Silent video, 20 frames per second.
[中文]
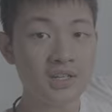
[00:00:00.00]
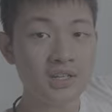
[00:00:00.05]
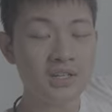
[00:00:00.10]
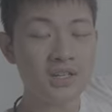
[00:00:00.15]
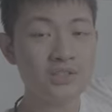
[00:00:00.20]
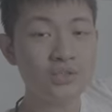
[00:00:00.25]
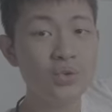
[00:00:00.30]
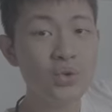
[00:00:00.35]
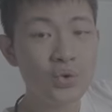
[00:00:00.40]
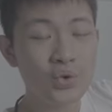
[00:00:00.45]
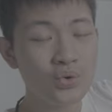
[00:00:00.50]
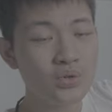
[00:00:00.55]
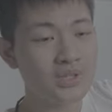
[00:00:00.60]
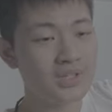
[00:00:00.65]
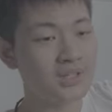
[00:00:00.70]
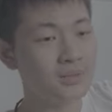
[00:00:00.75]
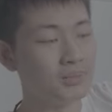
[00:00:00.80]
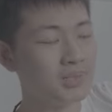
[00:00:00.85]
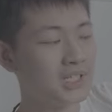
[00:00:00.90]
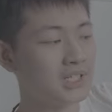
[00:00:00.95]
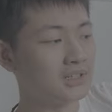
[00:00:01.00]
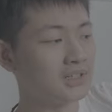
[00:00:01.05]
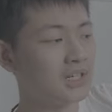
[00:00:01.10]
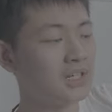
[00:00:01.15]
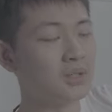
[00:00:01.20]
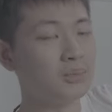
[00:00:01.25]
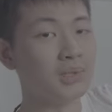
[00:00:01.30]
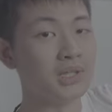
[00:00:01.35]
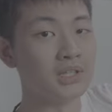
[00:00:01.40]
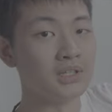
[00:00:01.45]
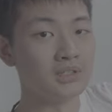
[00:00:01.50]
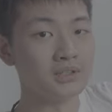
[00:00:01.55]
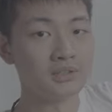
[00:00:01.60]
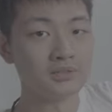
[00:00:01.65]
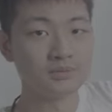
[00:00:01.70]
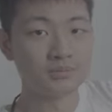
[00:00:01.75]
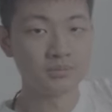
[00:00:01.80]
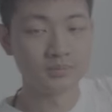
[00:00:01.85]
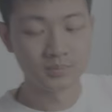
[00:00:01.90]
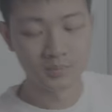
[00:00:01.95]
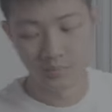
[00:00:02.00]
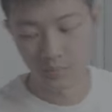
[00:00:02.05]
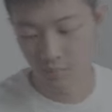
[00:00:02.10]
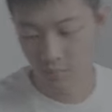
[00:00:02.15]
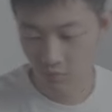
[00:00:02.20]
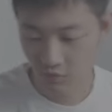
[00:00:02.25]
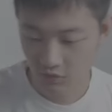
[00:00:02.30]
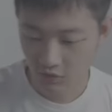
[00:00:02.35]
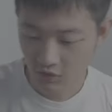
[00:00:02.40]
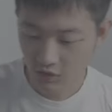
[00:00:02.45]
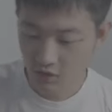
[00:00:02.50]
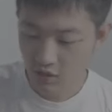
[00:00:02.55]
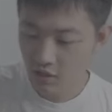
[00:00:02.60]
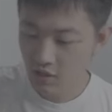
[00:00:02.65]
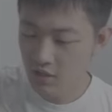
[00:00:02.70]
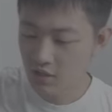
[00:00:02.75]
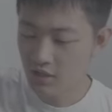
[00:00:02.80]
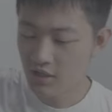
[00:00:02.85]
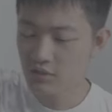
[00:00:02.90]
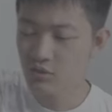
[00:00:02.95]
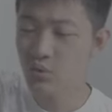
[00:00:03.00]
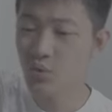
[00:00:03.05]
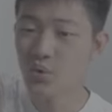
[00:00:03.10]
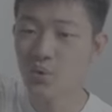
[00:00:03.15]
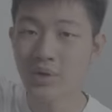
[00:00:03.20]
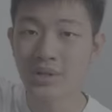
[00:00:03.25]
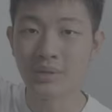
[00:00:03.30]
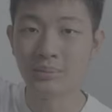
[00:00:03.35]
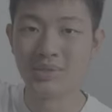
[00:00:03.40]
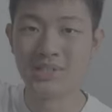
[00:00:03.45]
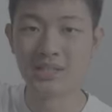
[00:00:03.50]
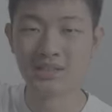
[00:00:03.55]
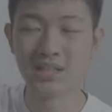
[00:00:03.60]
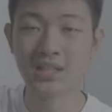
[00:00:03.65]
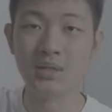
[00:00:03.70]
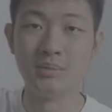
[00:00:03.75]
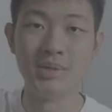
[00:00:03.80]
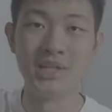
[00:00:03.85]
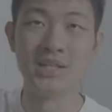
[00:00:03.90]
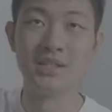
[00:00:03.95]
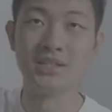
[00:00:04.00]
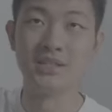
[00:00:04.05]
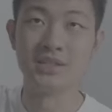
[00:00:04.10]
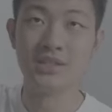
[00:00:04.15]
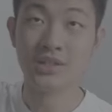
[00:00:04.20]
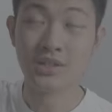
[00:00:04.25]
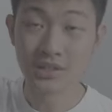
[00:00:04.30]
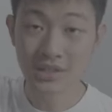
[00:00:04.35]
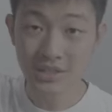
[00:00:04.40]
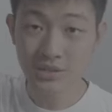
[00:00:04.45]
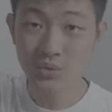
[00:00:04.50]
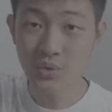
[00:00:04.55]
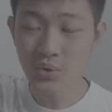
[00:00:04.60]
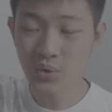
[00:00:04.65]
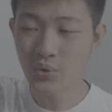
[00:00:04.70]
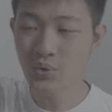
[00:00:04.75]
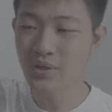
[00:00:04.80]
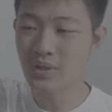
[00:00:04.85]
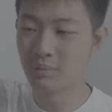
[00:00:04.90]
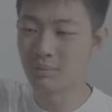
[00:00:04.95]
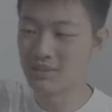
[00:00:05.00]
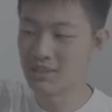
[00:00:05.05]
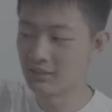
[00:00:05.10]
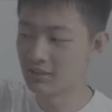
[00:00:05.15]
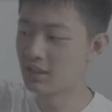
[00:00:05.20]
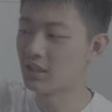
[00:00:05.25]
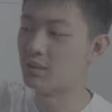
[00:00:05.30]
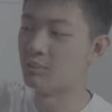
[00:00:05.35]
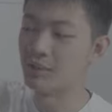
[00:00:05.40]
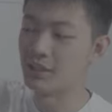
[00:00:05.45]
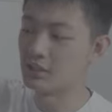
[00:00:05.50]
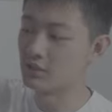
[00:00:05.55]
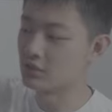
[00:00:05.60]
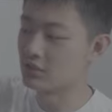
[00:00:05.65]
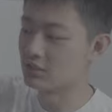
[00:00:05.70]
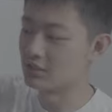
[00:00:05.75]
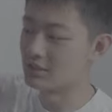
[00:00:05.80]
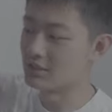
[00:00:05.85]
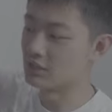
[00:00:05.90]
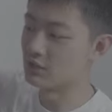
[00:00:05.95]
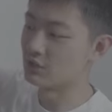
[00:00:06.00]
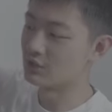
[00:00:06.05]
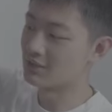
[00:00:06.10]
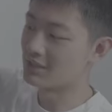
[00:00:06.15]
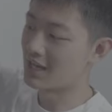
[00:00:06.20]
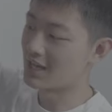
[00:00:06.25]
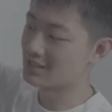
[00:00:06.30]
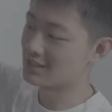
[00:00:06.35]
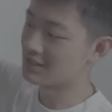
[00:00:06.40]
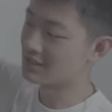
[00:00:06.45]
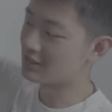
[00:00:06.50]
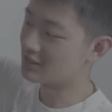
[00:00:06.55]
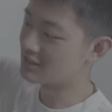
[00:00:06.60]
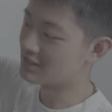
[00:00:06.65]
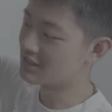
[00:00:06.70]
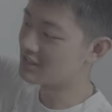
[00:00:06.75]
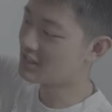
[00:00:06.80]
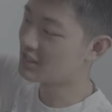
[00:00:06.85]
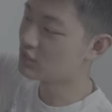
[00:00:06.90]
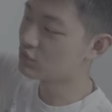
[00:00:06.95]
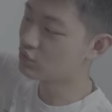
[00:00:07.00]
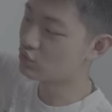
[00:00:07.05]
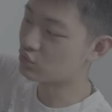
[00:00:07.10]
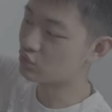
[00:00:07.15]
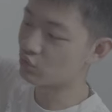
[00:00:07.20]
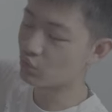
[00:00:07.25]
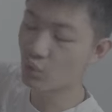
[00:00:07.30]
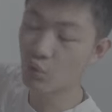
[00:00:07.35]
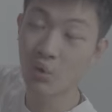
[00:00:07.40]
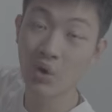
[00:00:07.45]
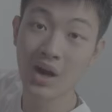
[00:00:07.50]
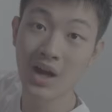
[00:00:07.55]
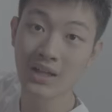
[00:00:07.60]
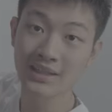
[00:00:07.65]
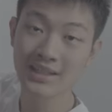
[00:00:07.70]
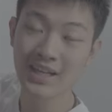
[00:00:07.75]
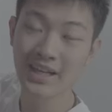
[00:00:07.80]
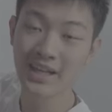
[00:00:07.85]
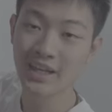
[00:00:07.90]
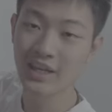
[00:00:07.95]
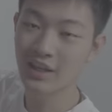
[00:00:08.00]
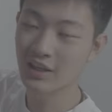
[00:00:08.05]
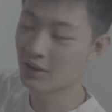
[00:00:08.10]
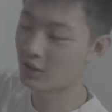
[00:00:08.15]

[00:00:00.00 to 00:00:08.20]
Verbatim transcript: 那最后一个比较特别，那最后一个比较特别的是，那最后一个比较特别的设计就是它这个金属挂带。